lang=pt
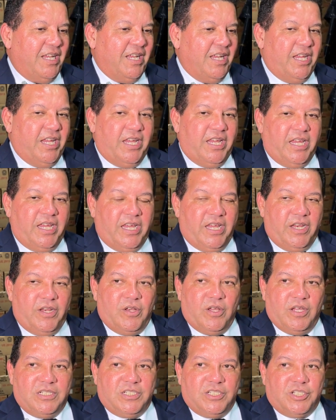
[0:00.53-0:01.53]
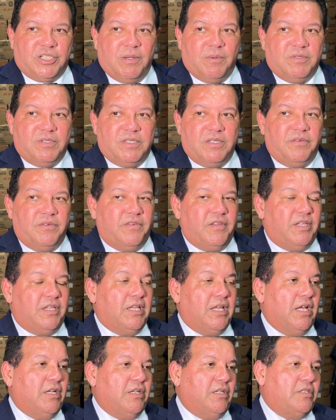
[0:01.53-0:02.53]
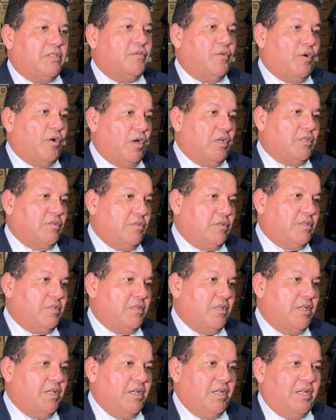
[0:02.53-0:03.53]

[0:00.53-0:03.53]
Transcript: É, nós estamos envidando esforços,